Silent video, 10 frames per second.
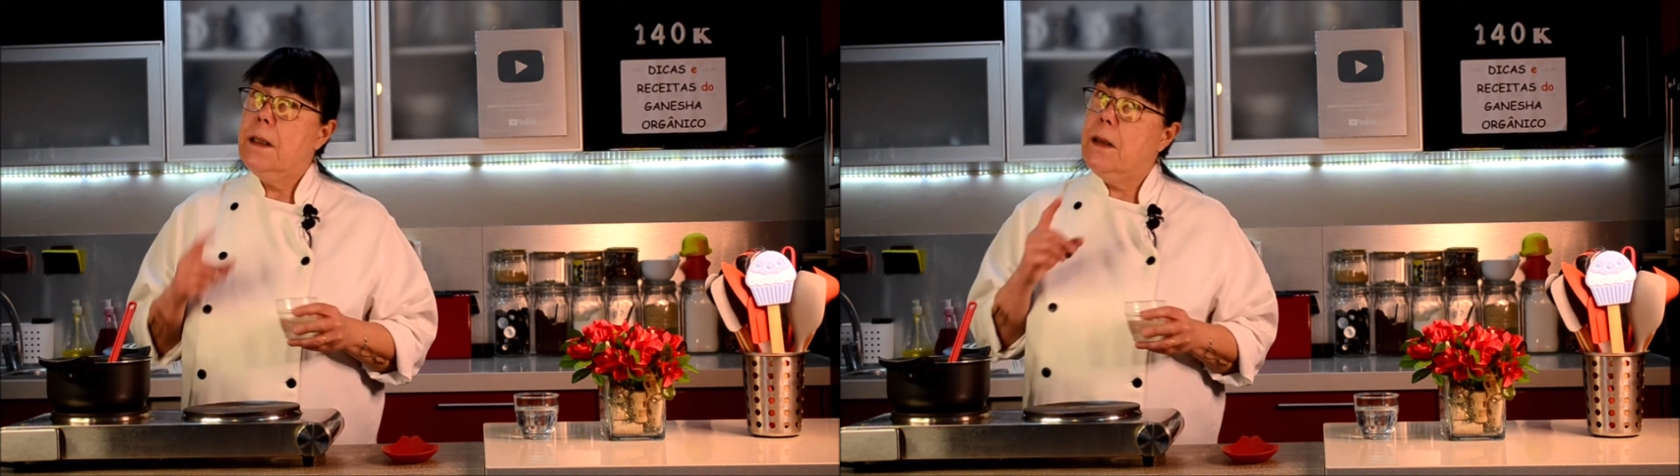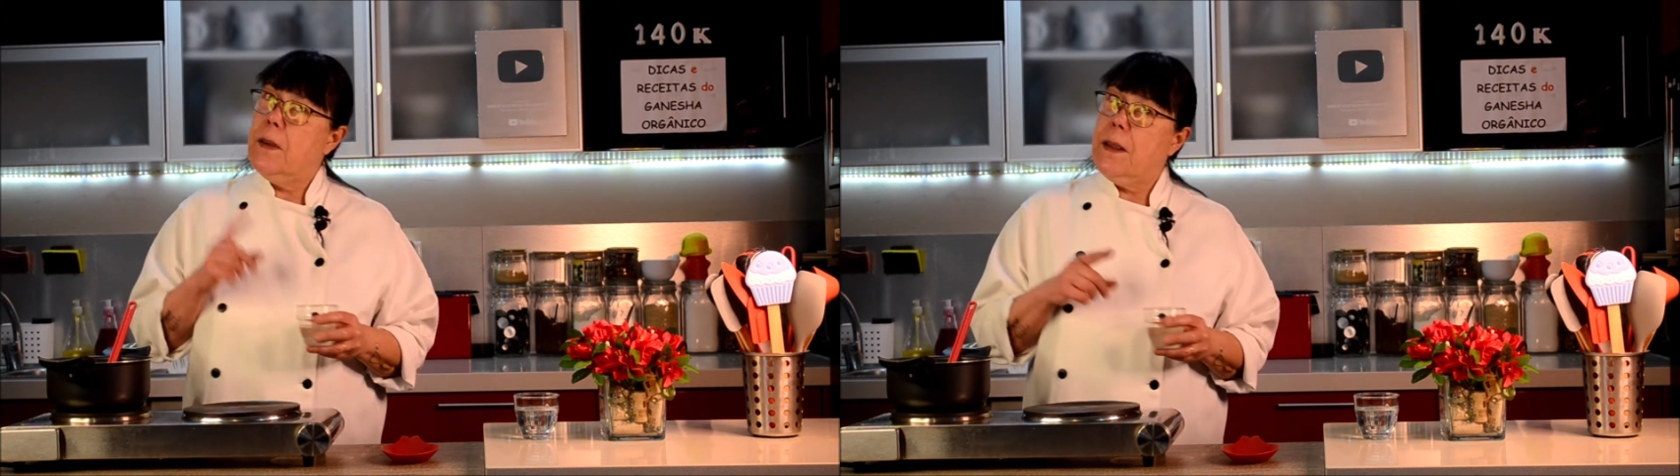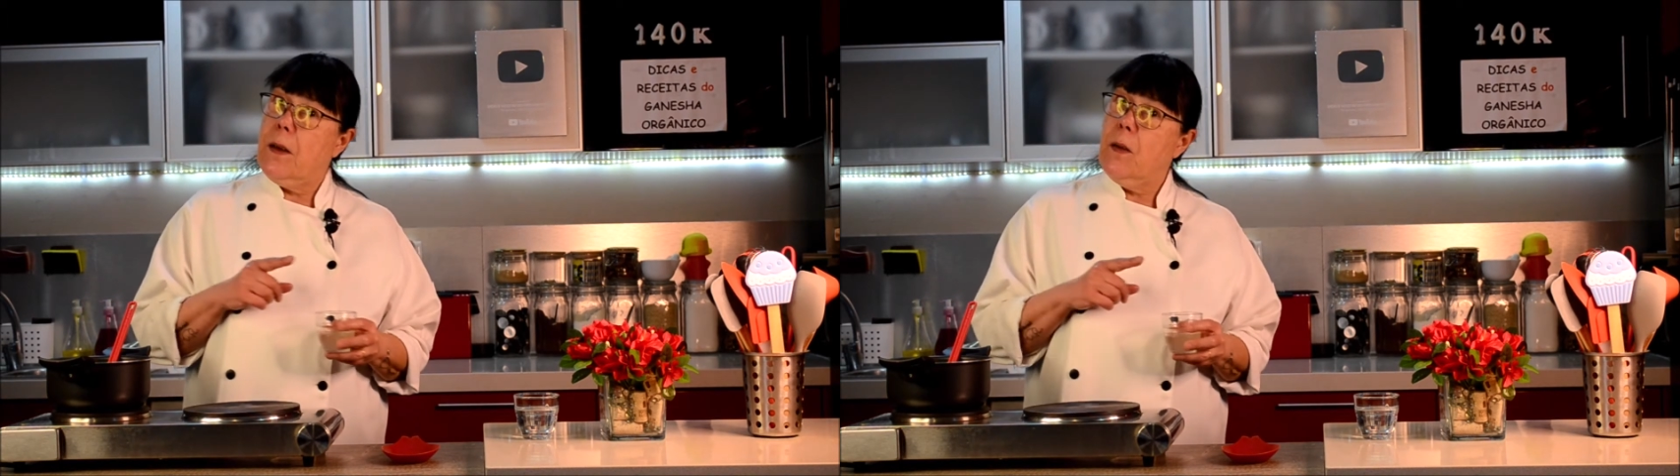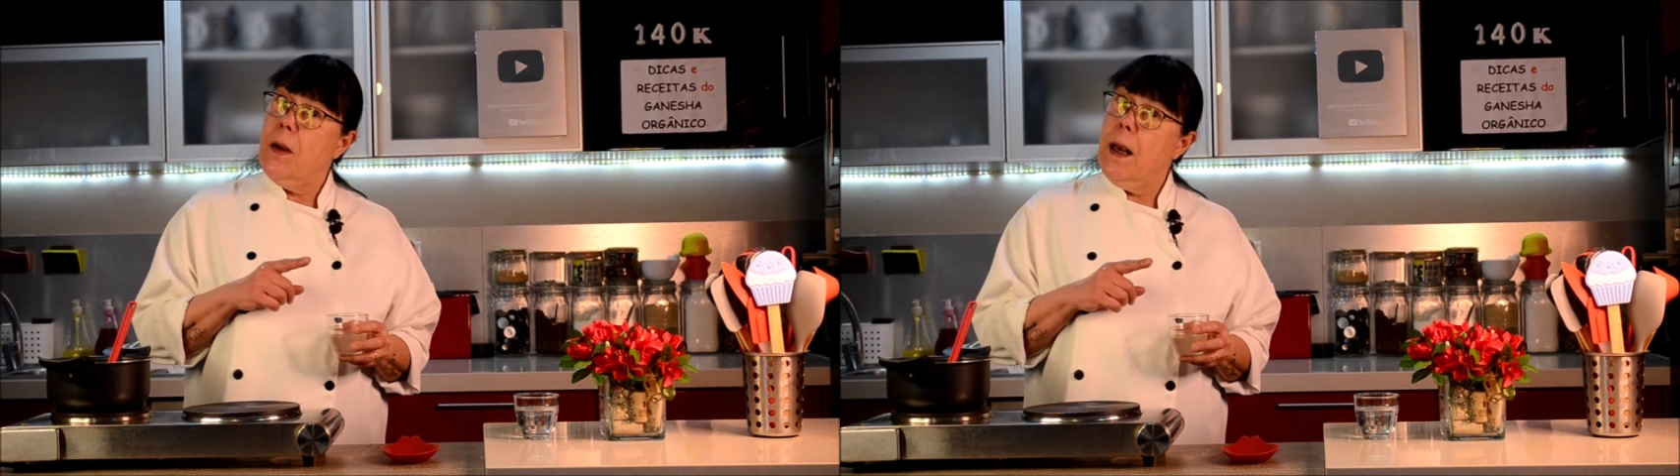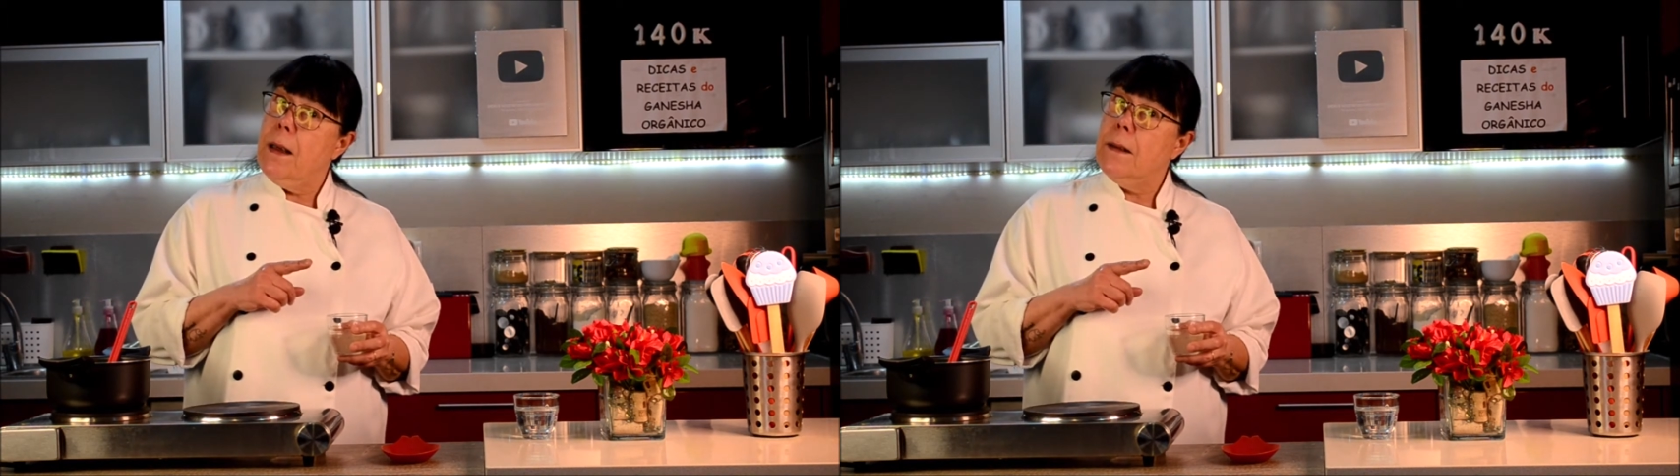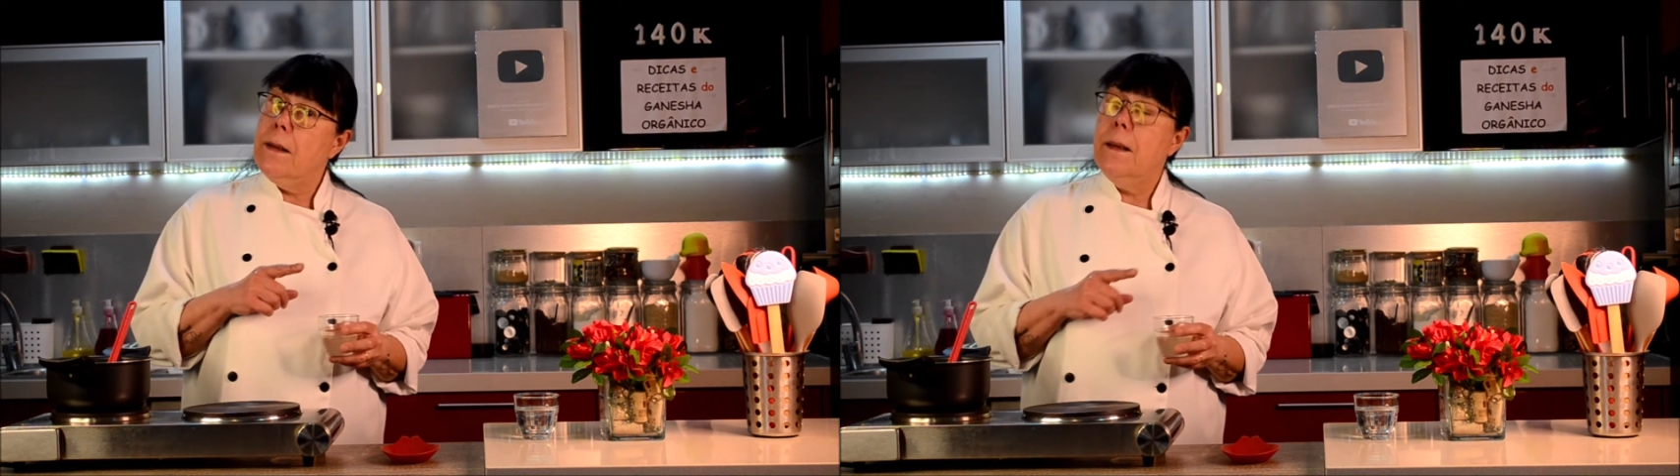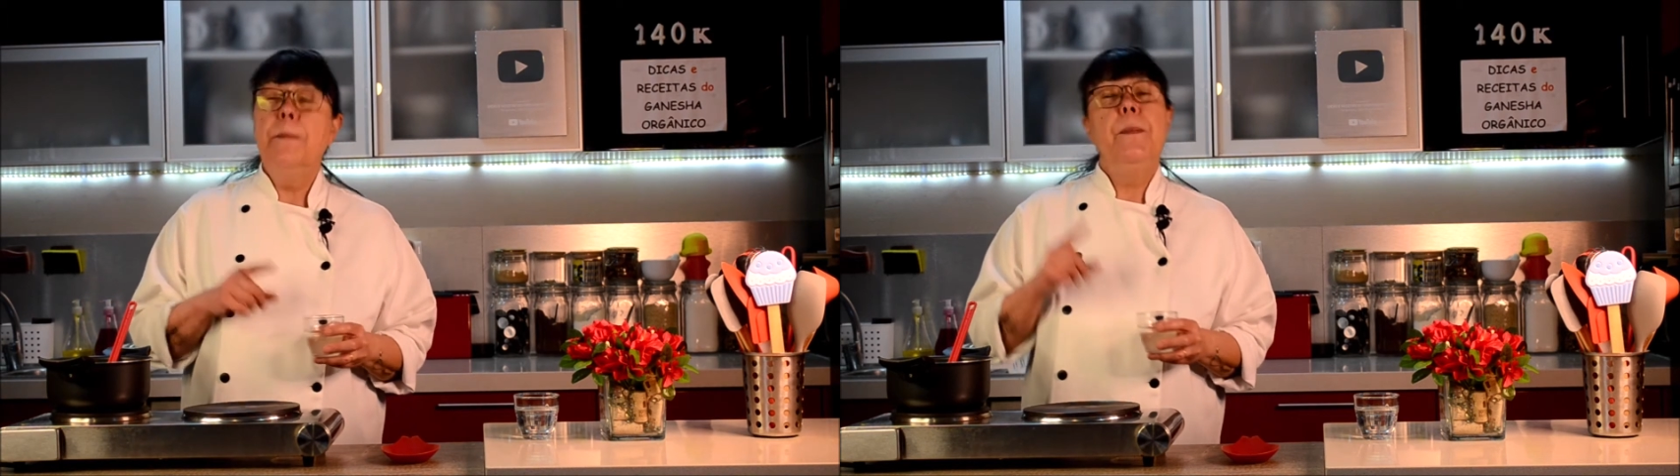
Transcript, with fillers: se você não conhece,